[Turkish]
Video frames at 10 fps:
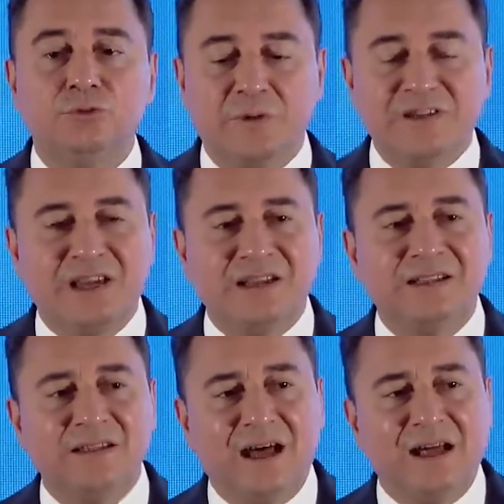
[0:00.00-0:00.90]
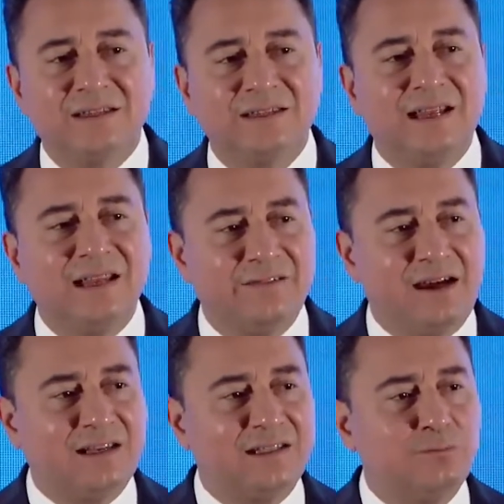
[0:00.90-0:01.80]
bu başarının altında ne
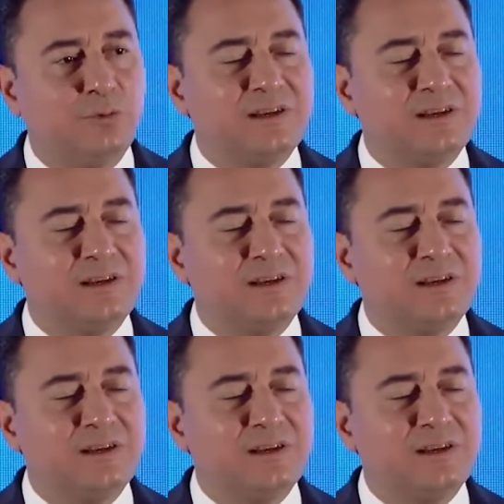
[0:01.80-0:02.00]
vardı?